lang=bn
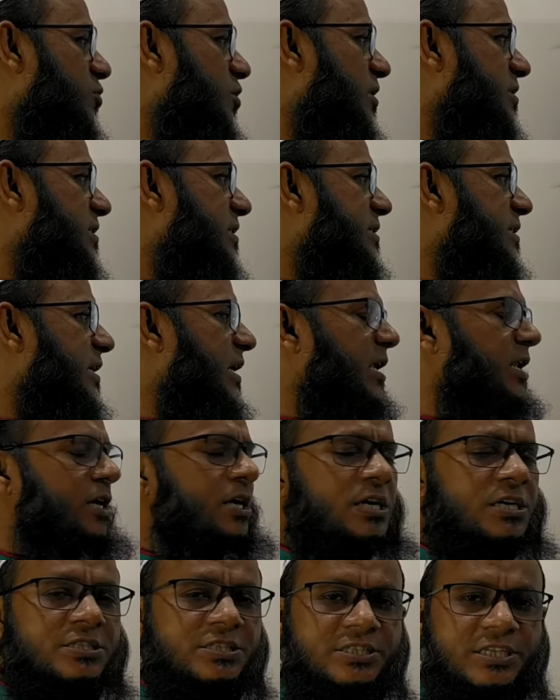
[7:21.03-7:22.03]
কিনলাম দুই হাজার টাকা
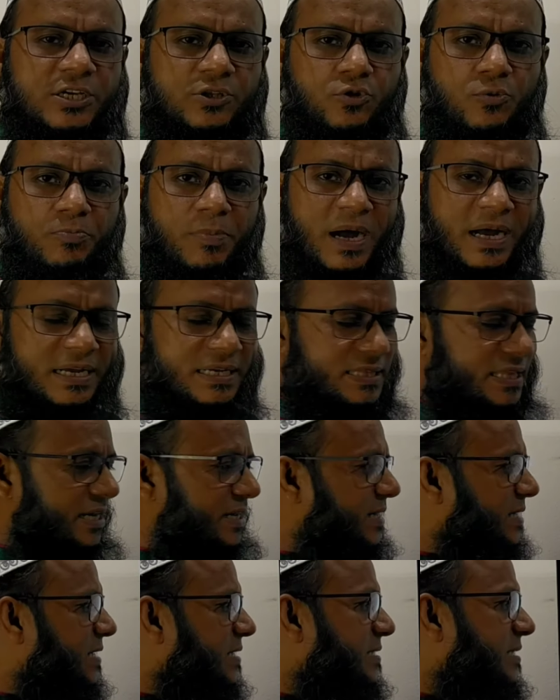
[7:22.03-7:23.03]
যেহেতু
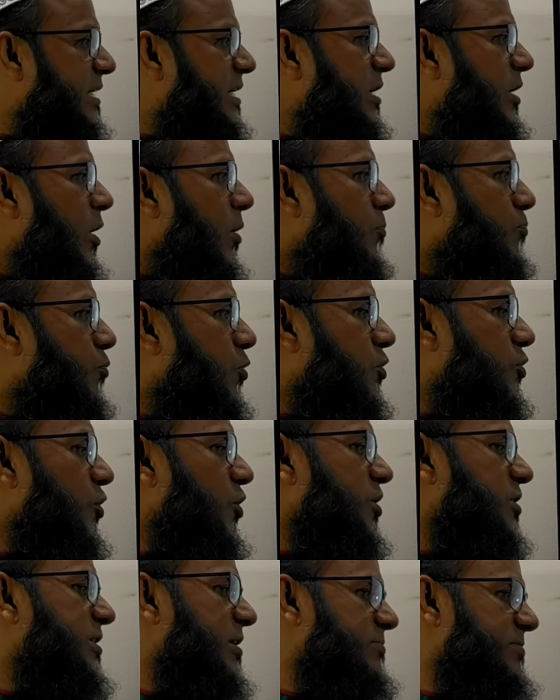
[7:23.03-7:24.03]
বাকিতে কিনেছি
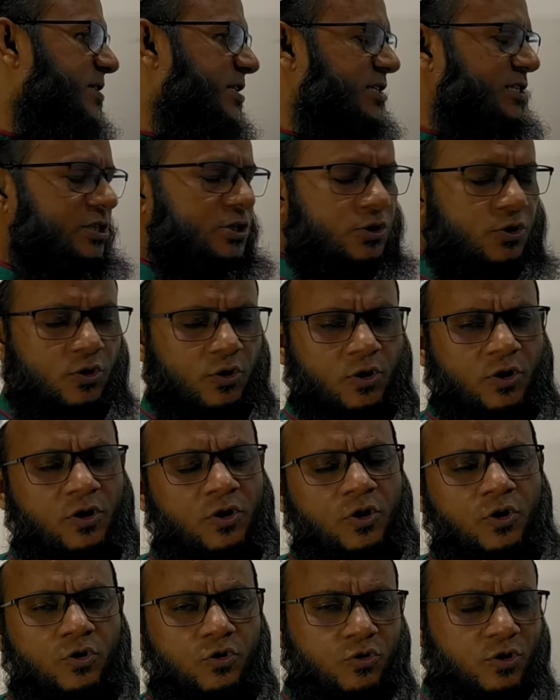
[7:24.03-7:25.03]
প্রদেয় হিসাব সৃষ্টি হলো
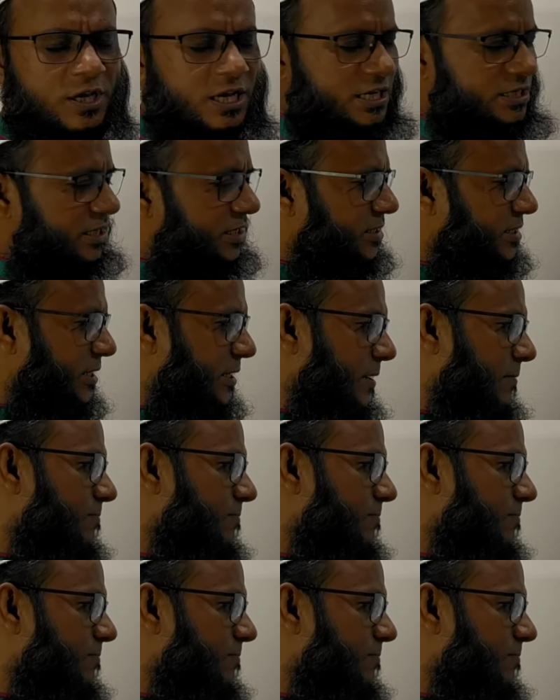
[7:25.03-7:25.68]
দুই হাজার